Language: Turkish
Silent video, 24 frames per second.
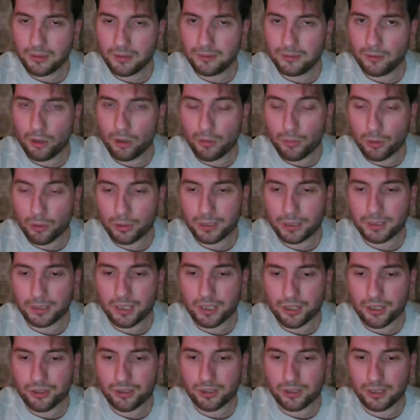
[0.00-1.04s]
o bölgede
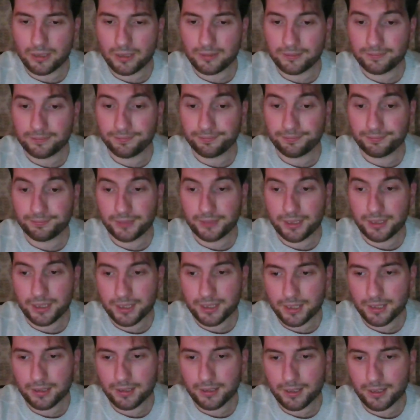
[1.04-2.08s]
yaşayan
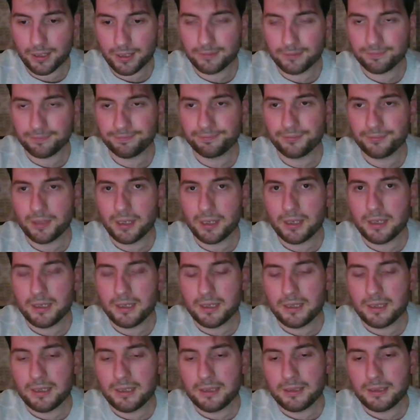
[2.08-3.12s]
insanlara
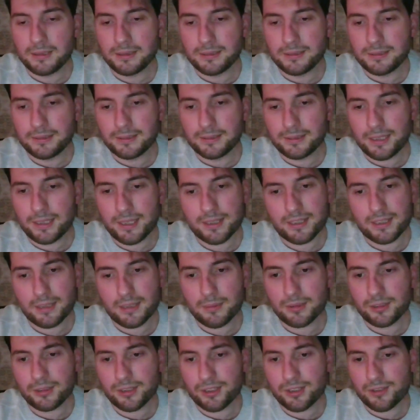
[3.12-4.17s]
tez
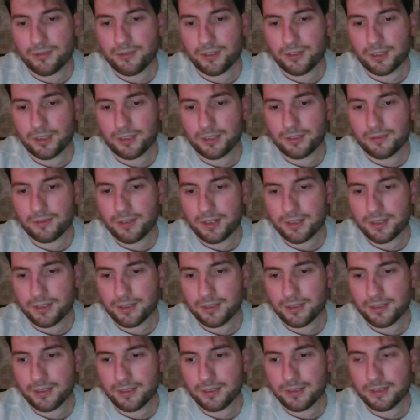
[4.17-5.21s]
zamanda şifalarını
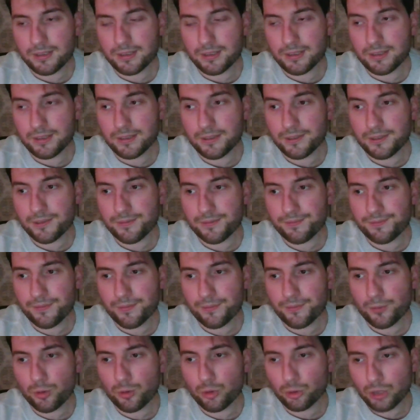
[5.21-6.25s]
versin. E,
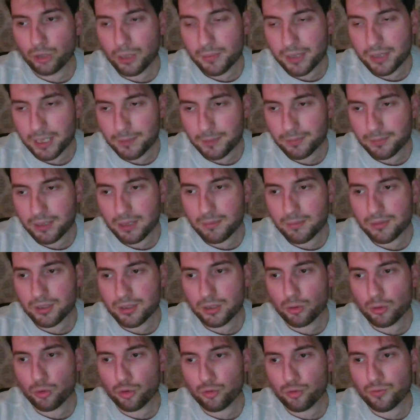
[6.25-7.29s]
kurtarma ekiplerimize
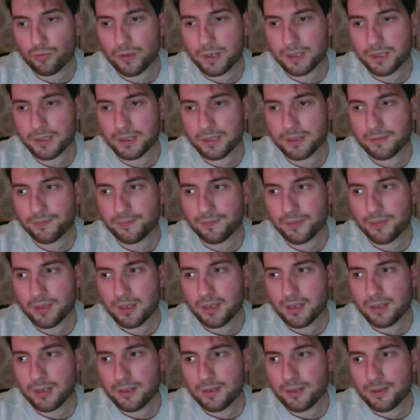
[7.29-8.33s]
güç versin.
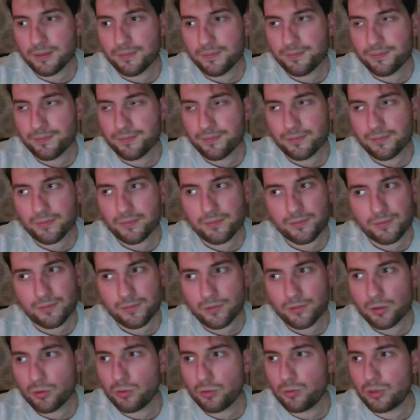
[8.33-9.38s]

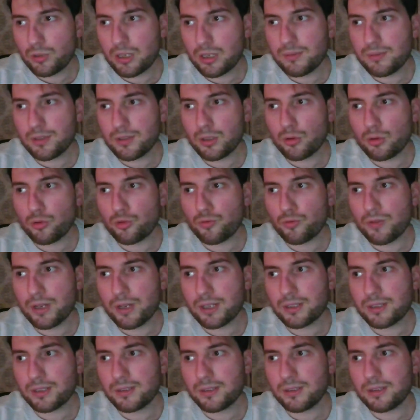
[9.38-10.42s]
Ülkemize güç
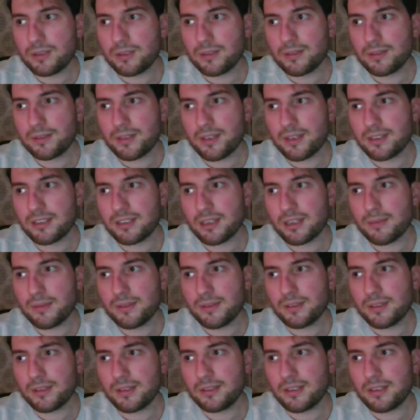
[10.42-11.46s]
versin. Tez
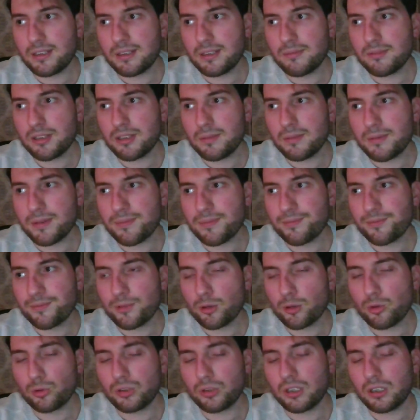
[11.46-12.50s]
zamanda dediğim gibi
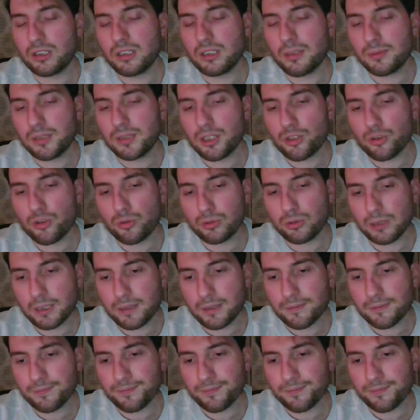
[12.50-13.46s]
kurtarılabilecek olan